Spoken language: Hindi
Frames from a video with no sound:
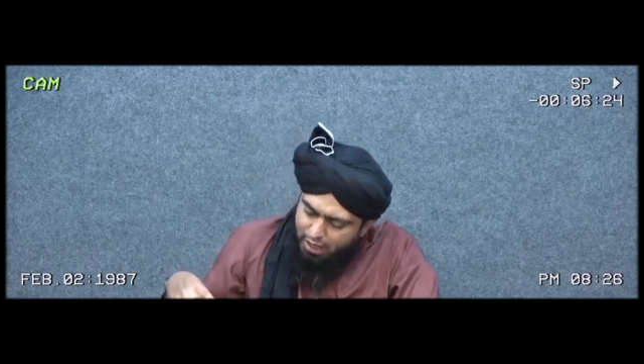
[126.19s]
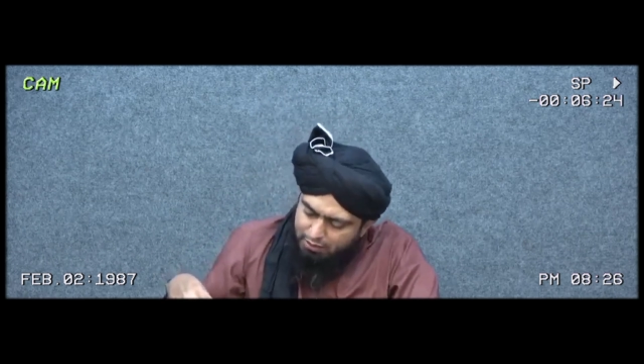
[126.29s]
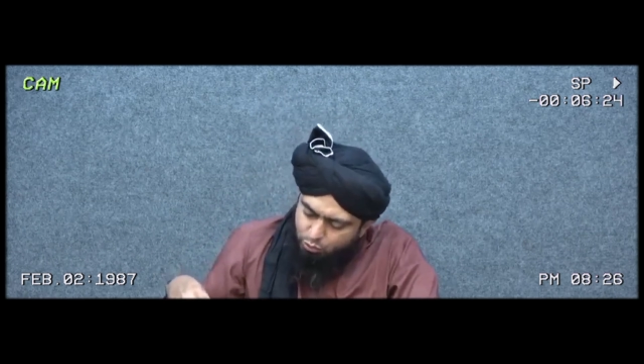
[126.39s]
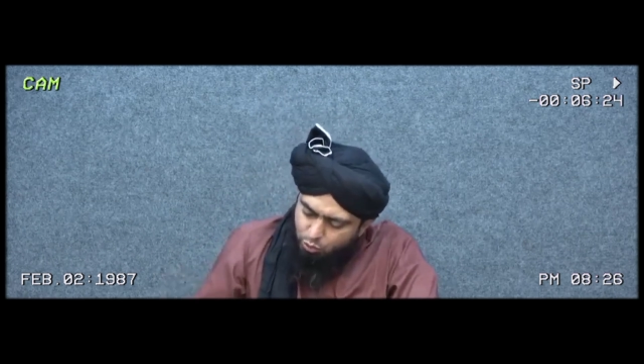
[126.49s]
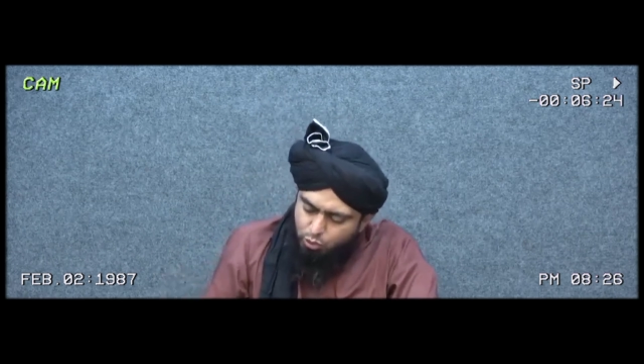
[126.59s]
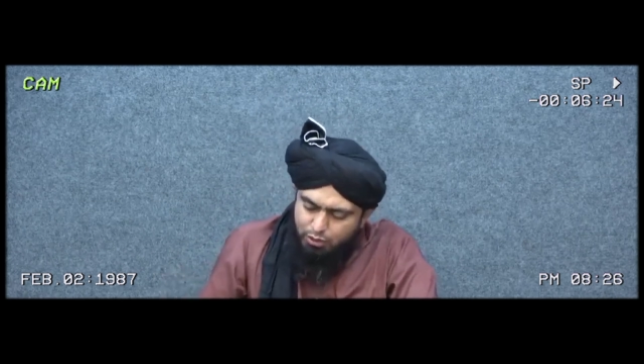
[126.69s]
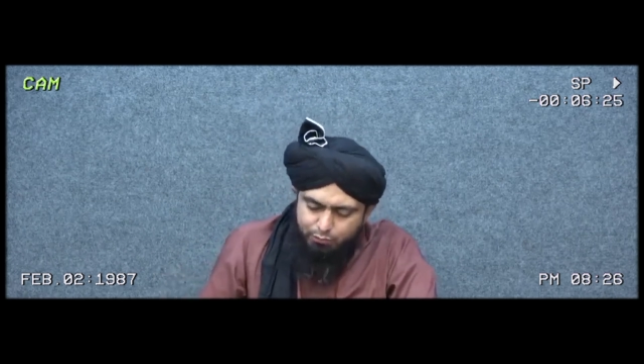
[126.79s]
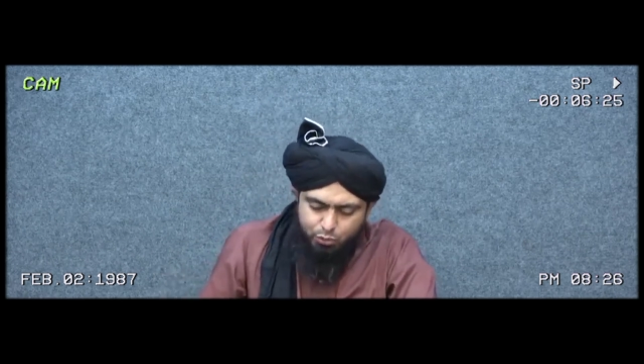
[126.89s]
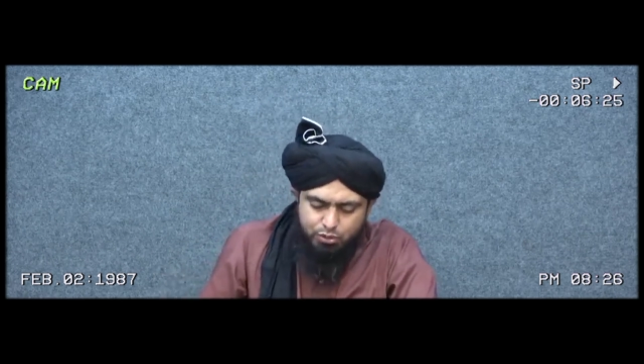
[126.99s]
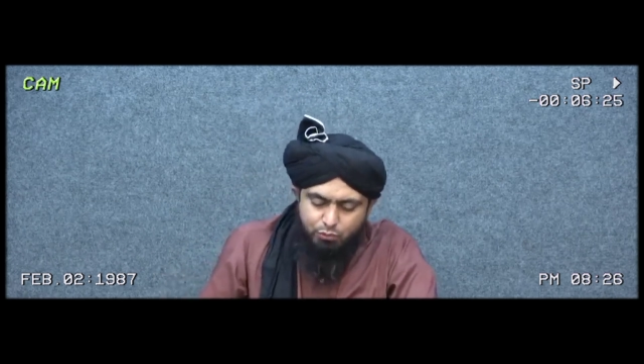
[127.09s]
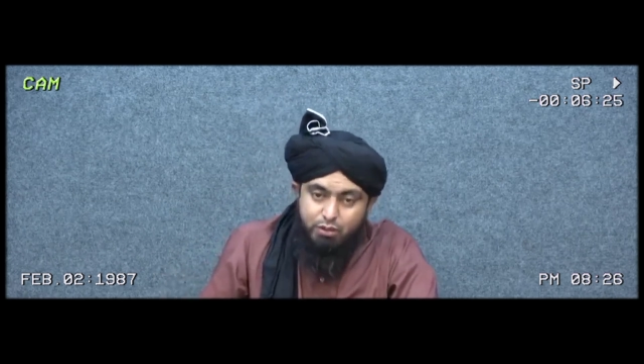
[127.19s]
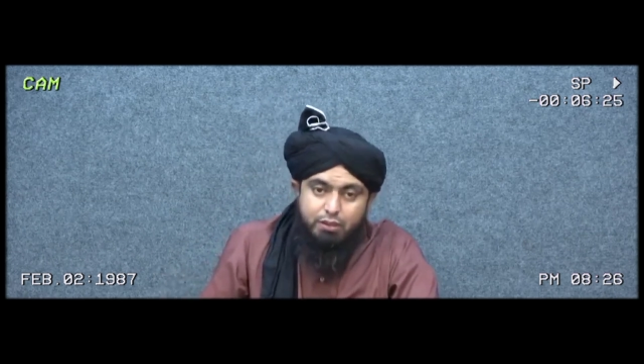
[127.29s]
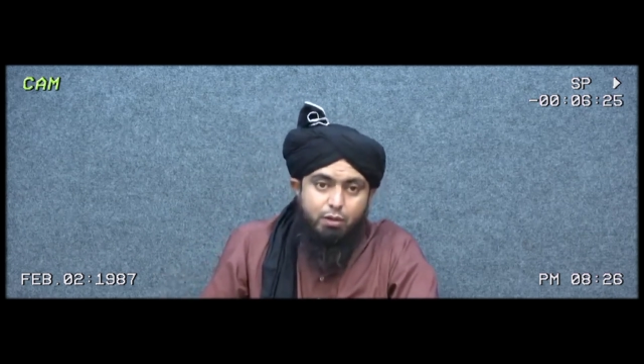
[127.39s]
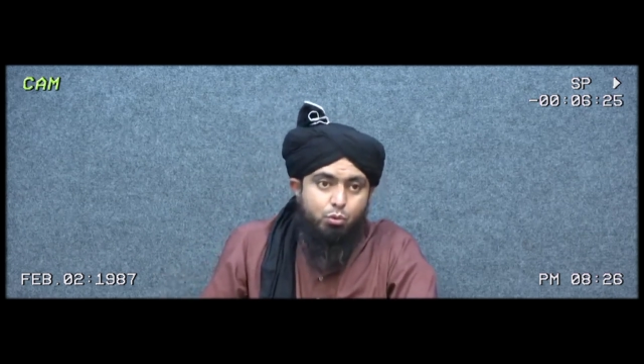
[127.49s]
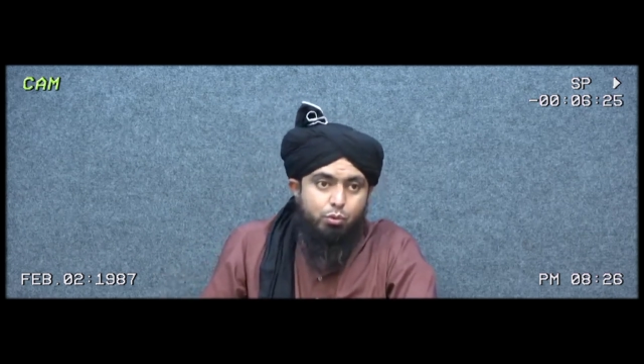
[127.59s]
हाथ घुटनों तक पहुंचे वो
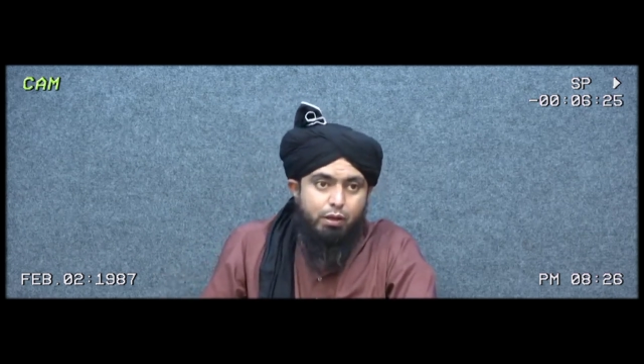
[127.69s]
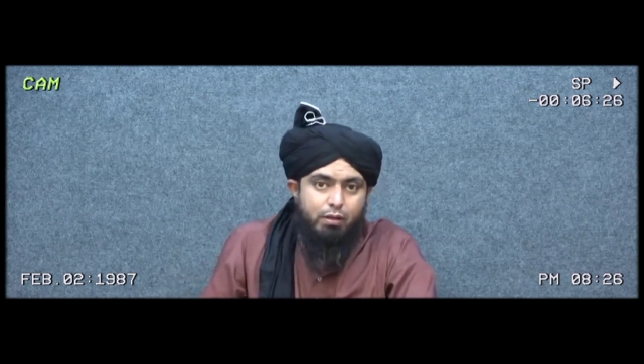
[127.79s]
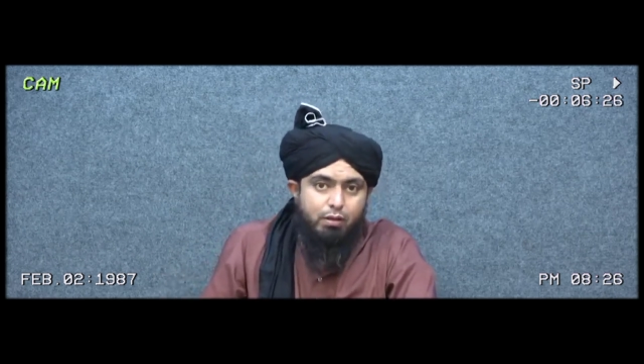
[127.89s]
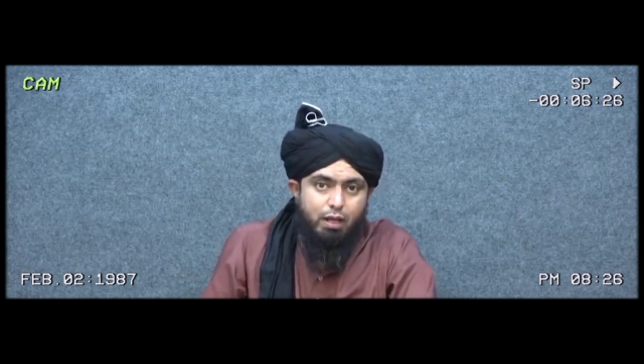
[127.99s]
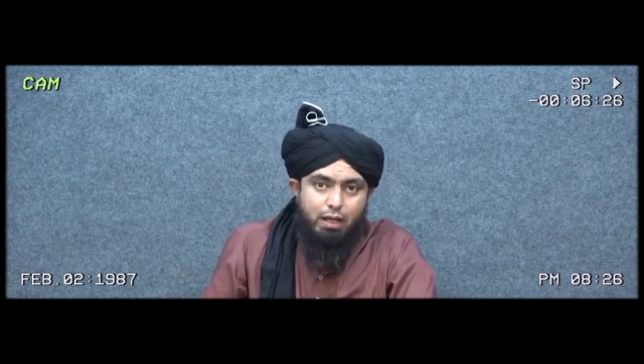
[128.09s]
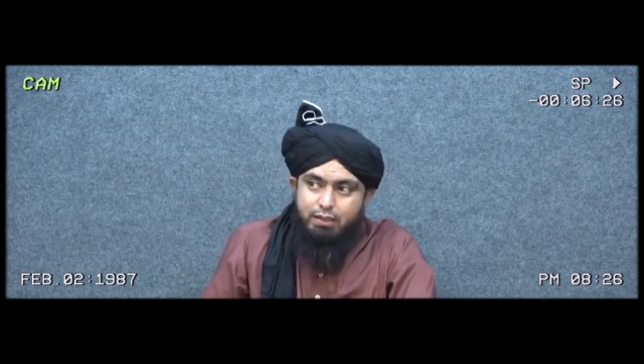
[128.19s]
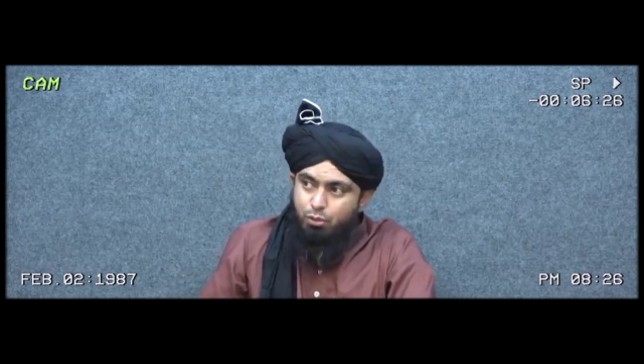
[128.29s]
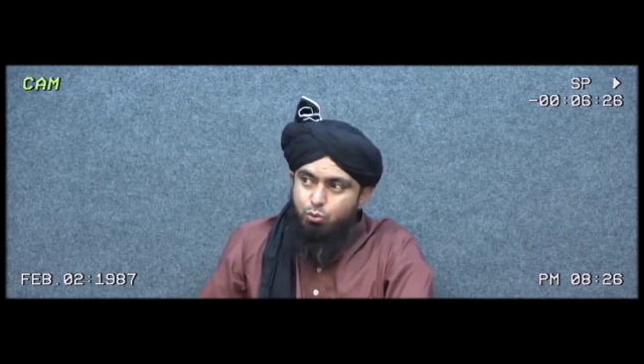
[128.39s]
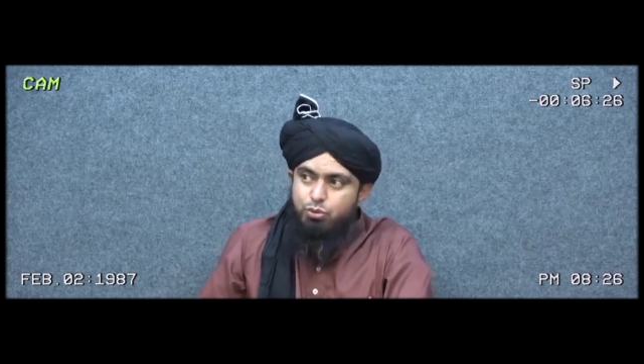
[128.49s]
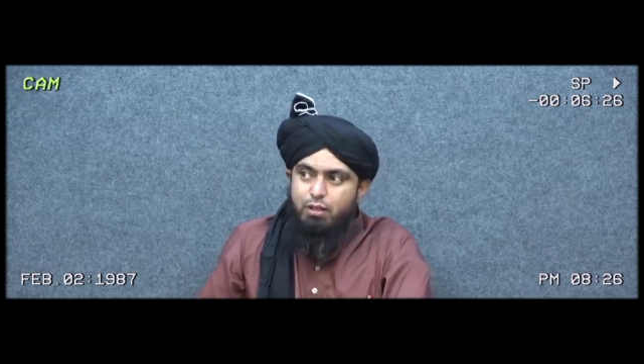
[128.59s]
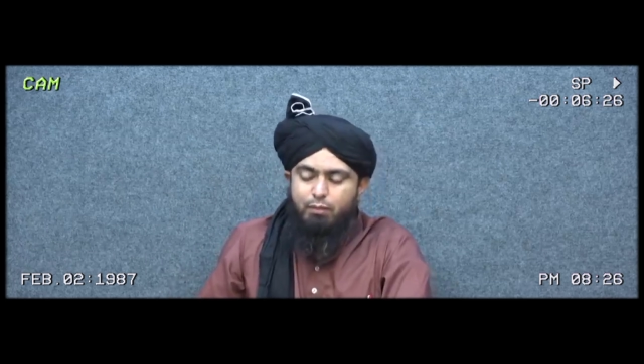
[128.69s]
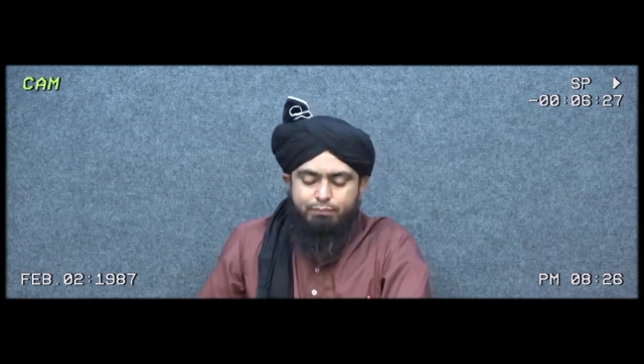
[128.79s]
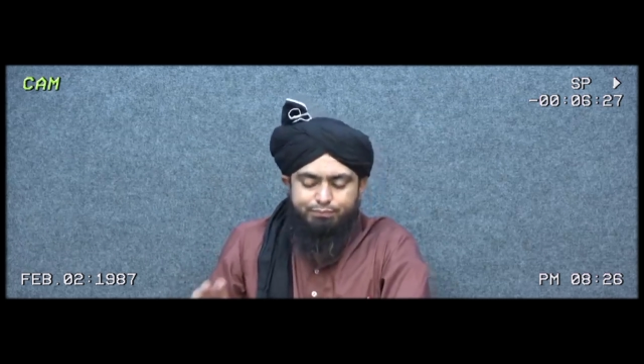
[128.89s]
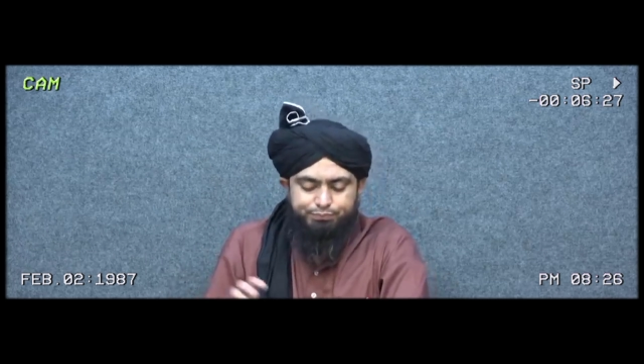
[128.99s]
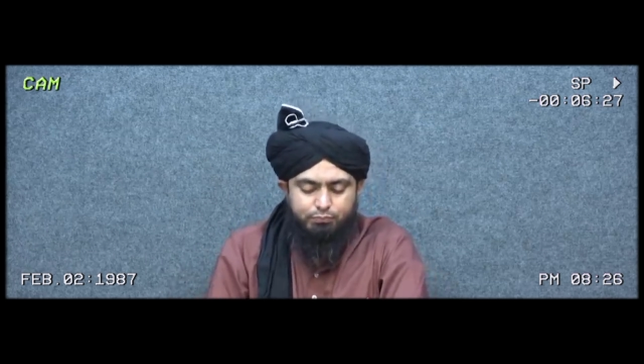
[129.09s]
हद रुकू है हद रुकू से कम